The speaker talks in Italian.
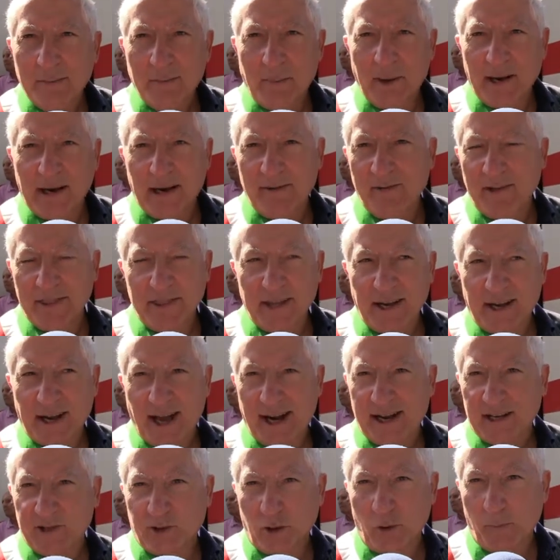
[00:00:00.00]
per
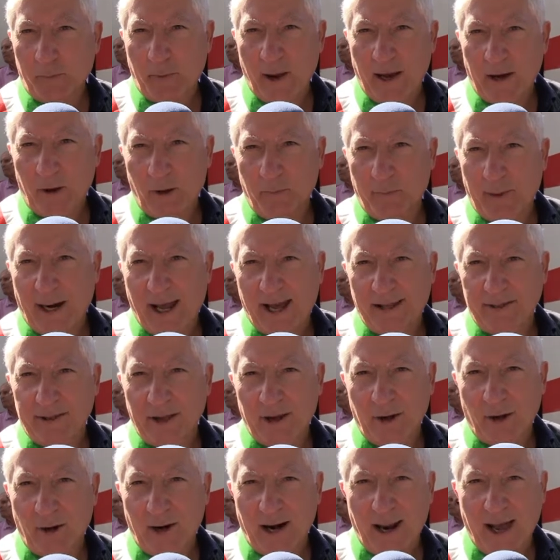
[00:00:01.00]
rivendicare sul piano
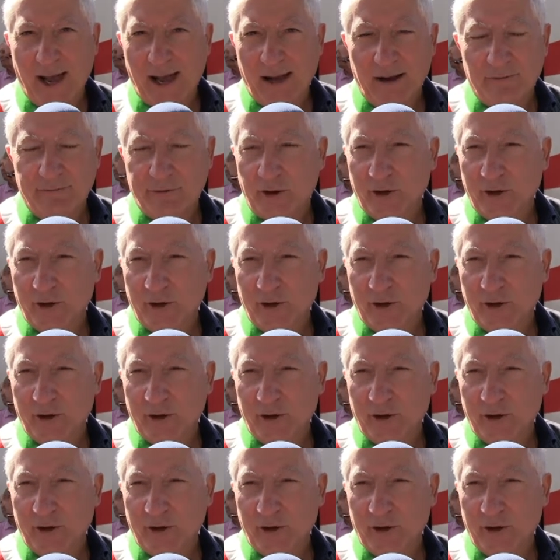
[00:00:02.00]
pratico la